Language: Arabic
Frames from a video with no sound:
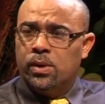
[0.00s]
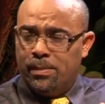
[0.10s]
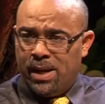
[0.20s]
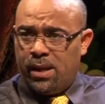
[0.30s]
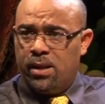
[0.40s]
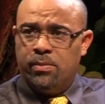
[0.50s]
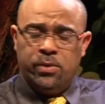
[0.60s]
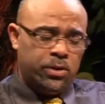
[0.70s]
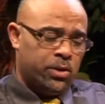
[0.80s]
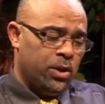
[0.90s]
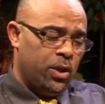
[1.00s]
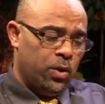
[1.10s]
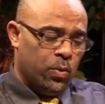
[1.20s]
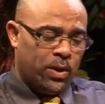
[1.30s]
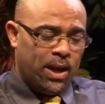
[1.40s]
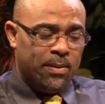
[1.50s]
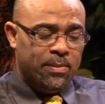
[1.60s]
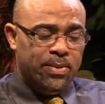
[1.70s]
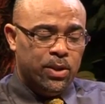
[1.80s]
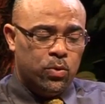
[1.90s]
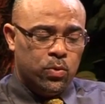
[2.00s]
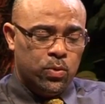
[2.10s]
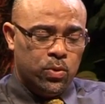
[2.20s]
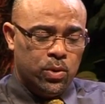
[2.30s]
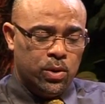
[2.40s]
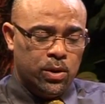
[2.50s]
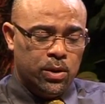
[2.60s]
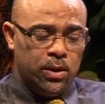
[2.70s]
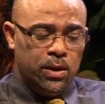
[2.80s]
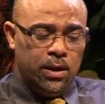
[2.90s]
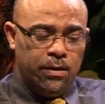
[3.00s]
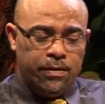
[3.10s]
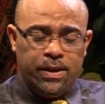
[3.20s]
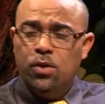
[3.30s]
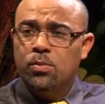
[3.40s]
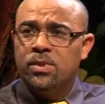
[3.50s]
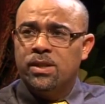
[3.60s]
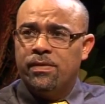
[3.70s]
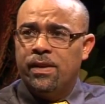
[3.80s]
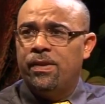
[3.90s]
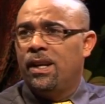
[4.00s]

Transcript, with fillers: مرض البرص وكان بنته آه، في يوم زفافها